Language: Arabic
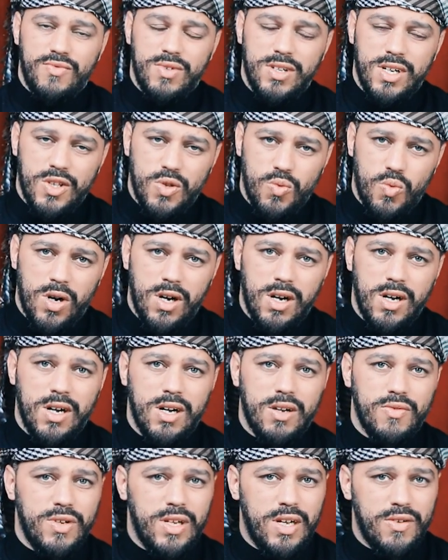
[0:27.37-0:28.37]
في
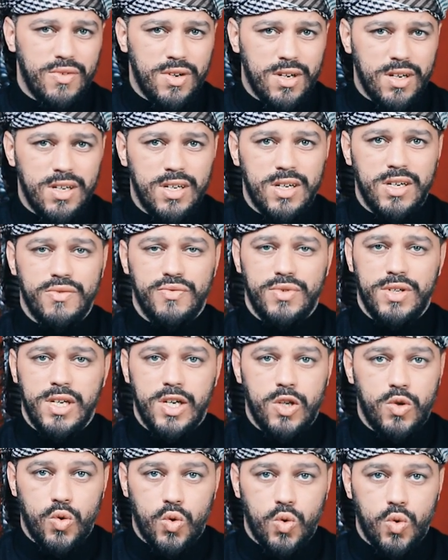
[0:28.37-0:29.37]
الأذواق في الأفكار في
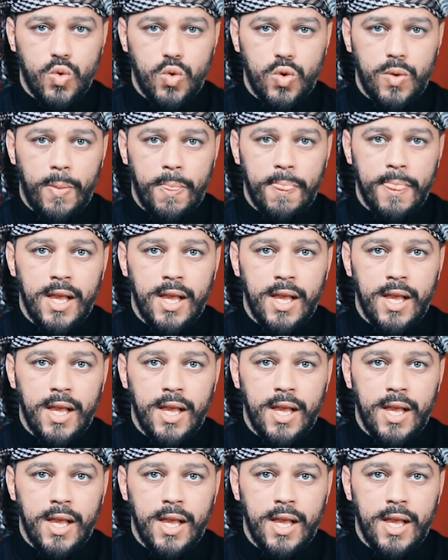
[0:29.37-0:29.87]
العقول